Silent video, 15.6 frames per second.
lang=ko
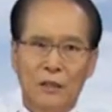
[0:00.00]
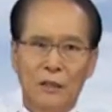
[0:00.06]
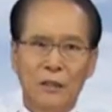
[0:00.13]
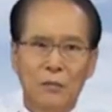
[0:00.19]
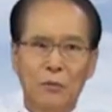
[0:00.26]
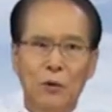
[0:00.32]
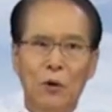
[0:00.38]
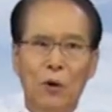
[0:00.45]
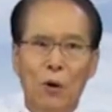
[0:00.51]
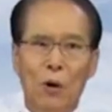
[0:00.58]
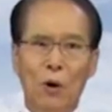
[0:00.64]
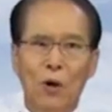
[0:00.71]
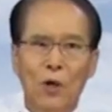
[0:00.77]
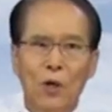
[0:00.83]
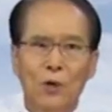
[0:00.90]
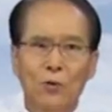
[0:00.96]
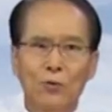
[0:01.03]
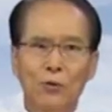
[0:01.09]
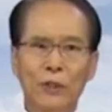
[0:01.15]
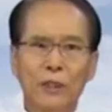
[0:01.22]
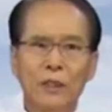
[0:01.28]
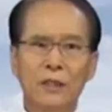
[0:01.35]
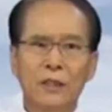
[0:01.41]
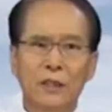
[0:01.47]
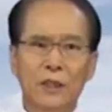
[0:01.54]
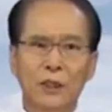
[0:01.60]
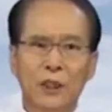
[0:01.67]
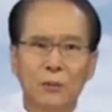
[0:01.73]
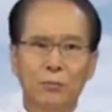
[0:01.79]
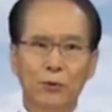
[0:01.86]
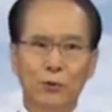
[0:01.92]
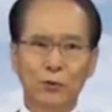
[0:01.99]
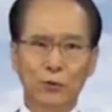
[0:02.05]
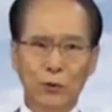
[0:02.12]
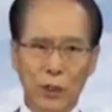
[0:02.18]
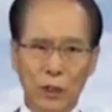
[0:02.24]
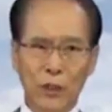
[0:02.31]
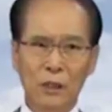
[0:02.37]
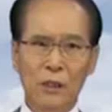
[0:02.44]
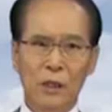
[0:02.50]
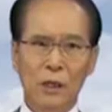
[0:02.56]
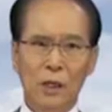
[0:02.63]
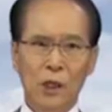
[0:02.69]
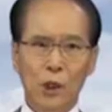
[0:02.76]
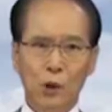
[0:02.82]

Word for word: 그러므로 우리는 십수를